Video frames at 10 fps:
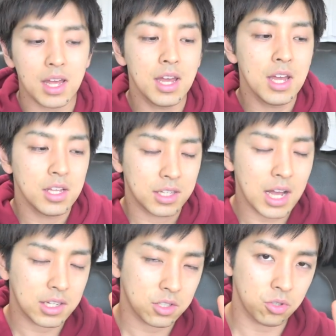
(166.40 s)
ら、
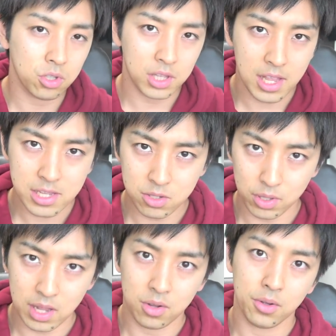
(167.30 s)
学校の
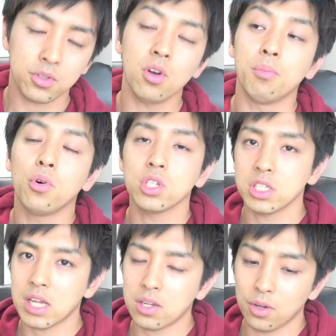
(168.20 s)
テストだろうと、模
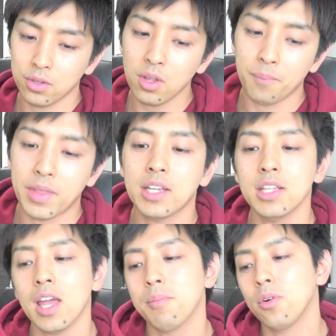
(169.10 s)
試だろうと、で
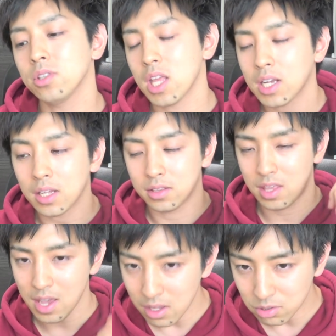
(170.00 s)
きない問題が
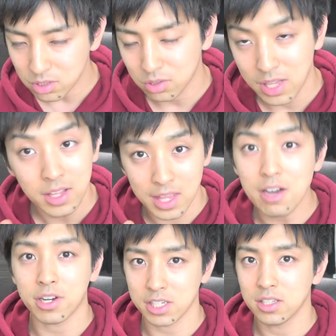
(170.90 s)
出会う、ね、出
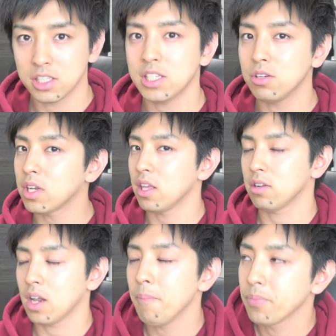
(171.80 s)
会うわけじゃん。実際受けて
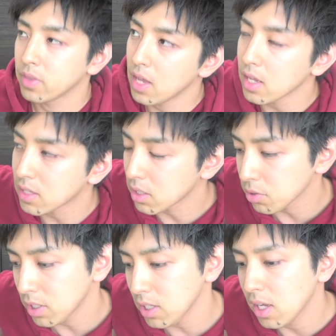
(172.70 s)
るから。出会った
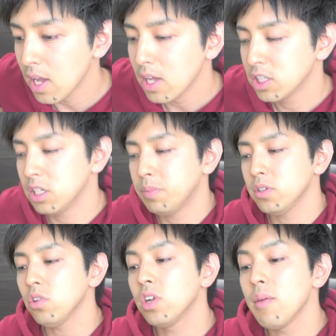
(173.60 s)
時に自
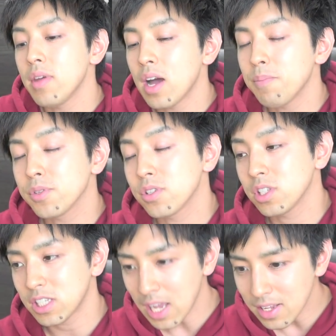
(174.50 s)
分のレベルアップす
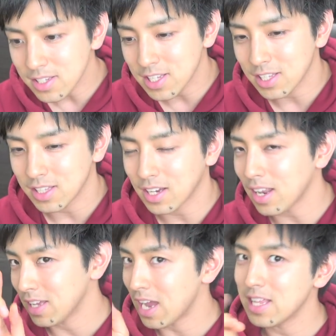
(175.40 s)
るチャンスなんだか
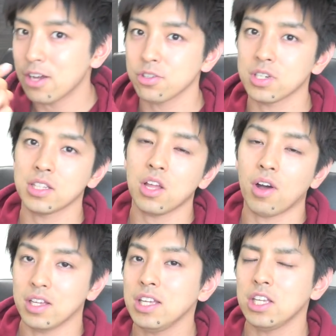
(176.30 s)
らやり直しをやった方
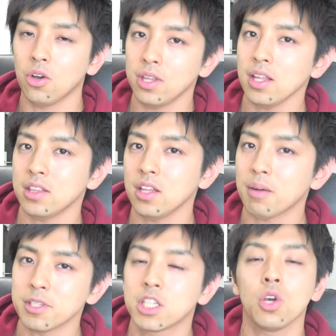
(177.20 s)
がいいよねっていう
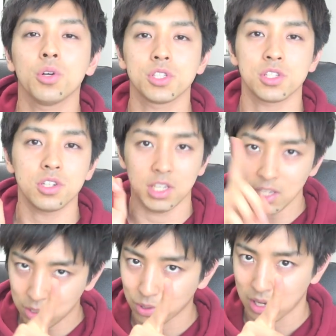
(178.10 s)
のがまず共通する
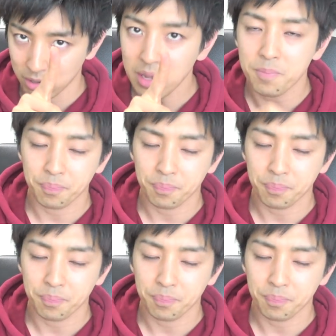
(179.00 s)
いっこなのね。